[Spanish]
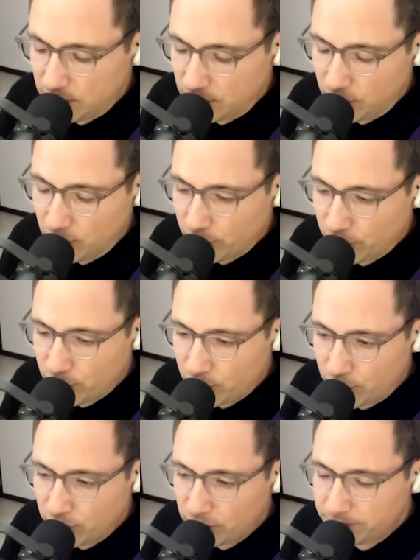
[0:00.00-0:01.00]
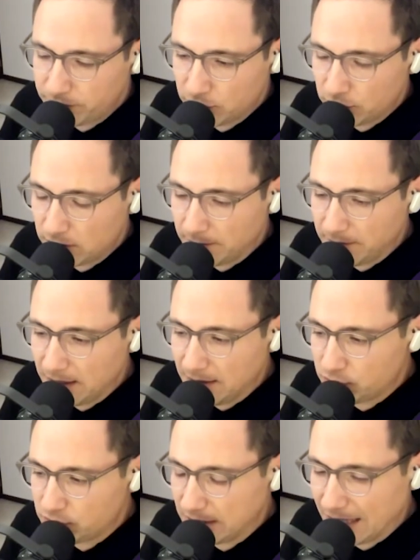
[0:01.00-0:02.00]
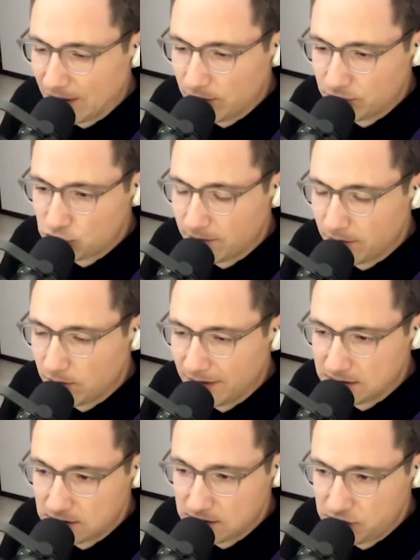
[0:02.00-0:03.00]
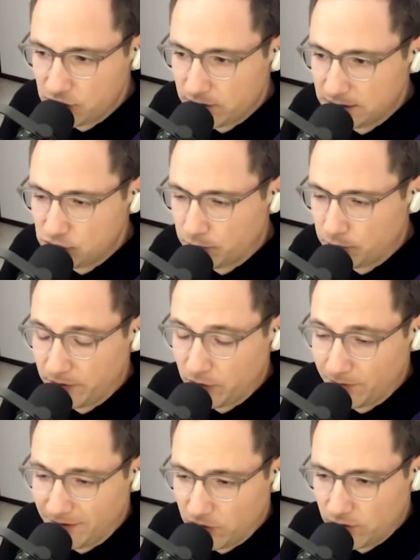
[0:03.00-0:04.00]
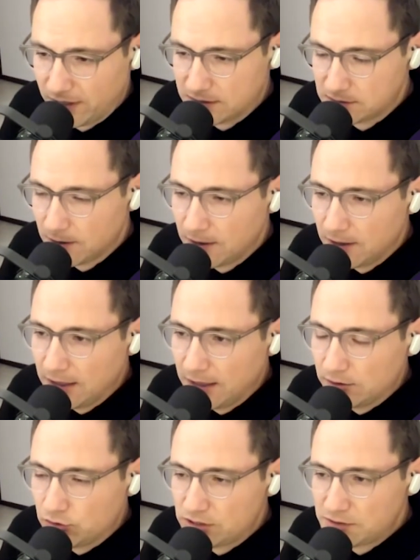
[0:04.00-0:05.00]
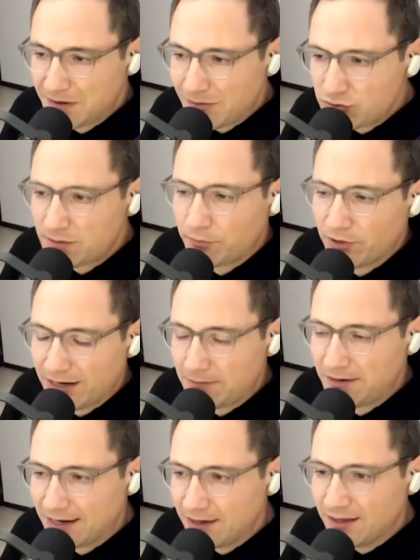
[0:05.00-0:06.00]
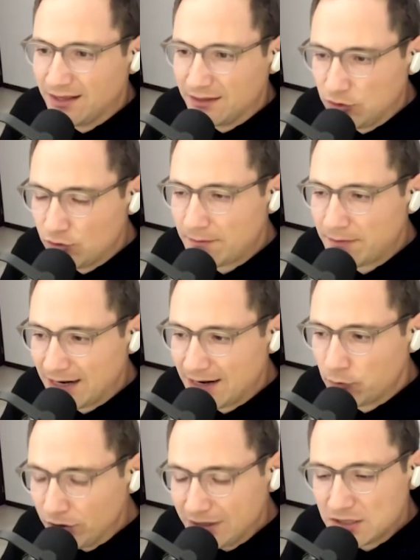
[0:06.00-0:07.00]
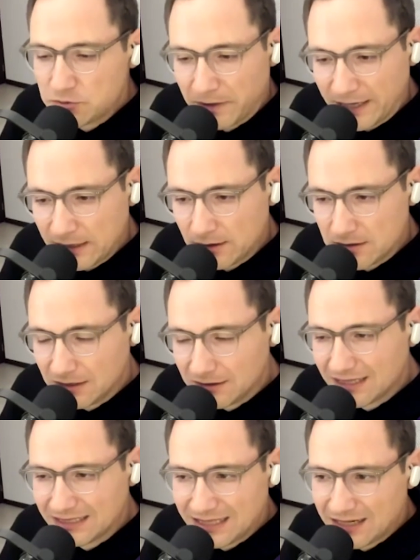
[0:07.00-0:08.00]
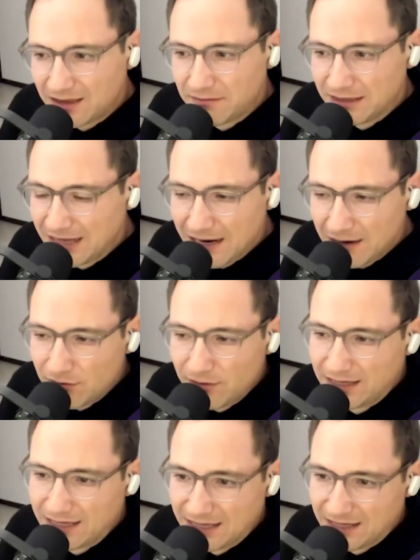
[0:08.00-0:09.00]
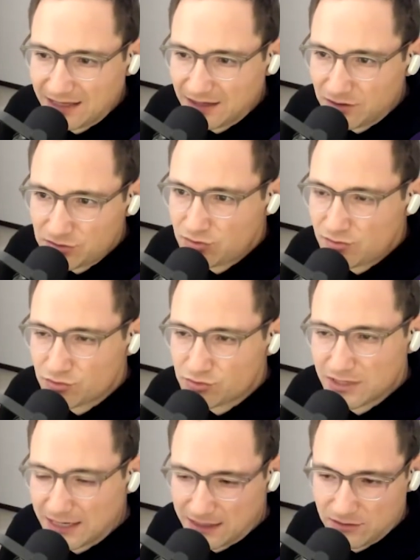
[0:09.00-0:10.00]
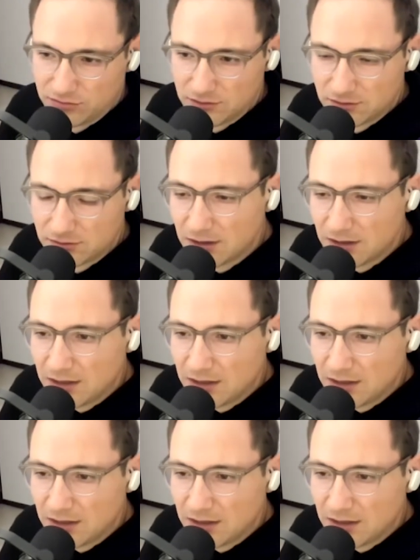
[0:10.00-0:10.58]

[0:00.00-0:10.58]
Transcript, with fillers: No, no, no, no. También le hemos regado, hemos tomado malas decisiones. Yo probé nueve drogas, entonces vamos a poder hablar de una manera muy transparente, sin tratar de vender algo que no somos, carajo, ¿no?